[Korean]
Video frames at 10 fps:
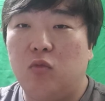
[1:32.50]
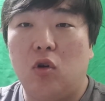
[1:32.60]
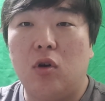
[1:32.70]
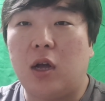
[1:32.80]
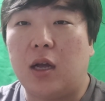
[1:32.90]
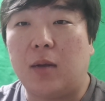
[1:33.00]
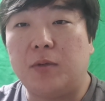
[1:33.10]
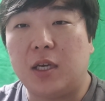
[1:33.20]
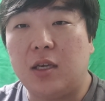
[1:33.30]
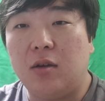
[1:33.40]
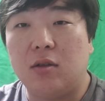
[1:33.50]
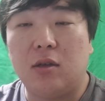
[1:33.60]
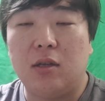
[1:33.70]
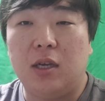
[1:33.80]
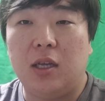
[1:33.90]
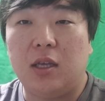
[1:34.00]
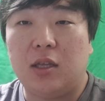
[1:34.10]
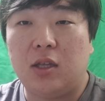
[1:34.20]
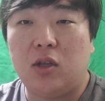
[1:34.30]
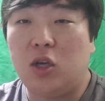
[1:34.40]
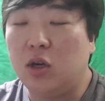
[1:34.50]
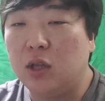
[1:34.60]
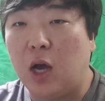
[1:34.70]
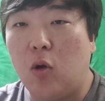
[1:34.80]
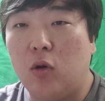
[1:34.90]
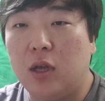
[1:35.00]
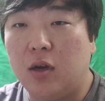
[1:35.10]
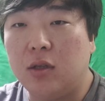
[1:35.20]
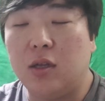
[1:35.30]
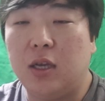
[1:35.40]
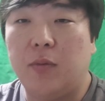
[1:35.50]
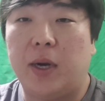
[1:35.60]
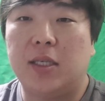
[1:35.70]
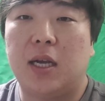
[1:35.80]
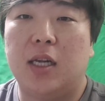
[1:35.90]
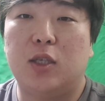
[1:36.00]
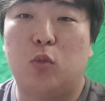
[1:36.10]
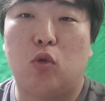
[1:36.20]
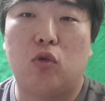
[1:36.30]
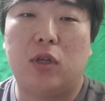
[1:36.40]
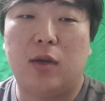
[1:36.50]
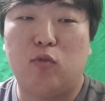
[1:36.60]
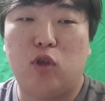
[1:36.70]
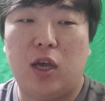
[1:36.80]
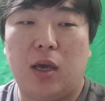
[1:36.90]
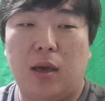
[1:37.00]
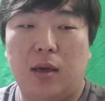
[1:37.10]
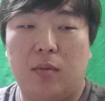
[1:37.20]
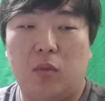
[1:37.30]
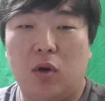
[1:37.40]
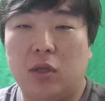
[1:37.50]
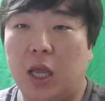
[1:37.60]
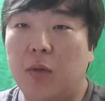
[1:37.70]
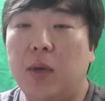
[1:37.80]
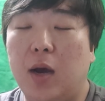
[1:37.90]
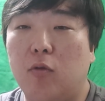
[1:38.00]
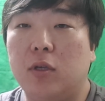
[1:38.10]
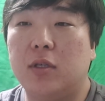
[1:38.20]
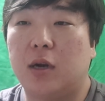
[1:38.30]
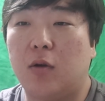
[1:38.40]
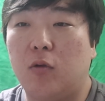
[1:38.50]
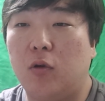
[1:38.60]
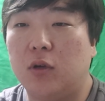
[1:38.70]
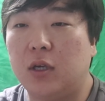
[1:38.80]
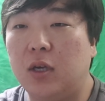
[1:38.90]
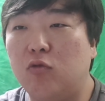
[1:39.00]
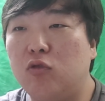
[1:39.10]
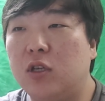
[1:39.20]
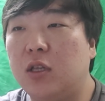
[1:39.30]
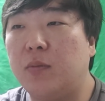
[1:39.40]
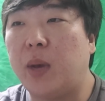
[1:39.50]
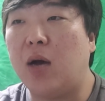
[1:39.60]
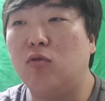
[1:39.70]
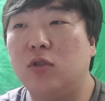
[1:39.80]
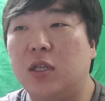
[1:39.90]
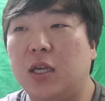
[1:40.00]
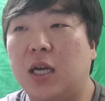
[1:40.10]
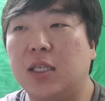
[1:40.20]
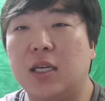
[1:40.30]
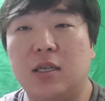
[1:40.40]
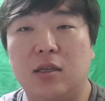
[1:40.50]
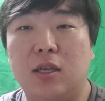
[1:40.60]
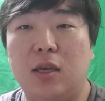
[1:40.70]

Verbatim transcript: 뭐가 갑자기 어떤 일이 튀어나오거나 어떤 일이 발생할지 모르기 때문에 뭐 대비하고 있으라고, 방어운전의 가장 큰